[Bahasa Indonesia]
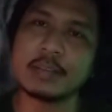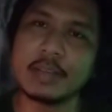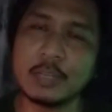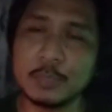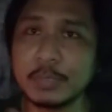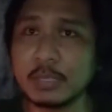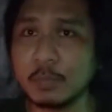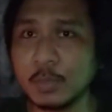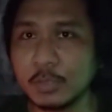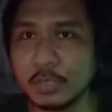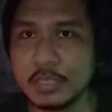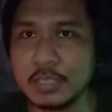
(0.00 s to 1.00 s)
Kalau sepeda
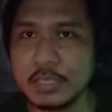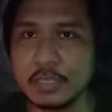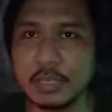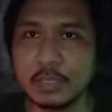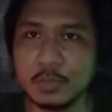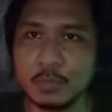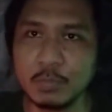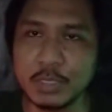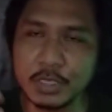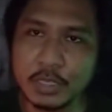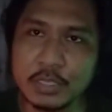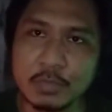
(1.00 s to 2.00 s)
motor isinya itu
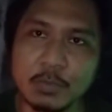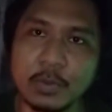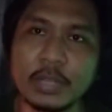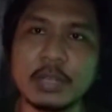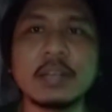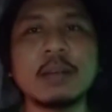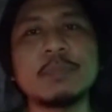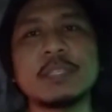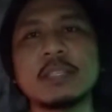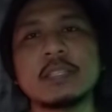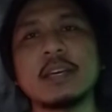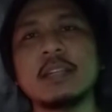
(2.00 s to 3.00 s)
mesin semua ya nggak
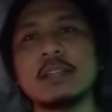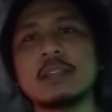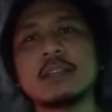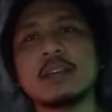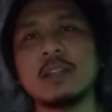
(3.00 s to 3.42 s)
bisa jalan.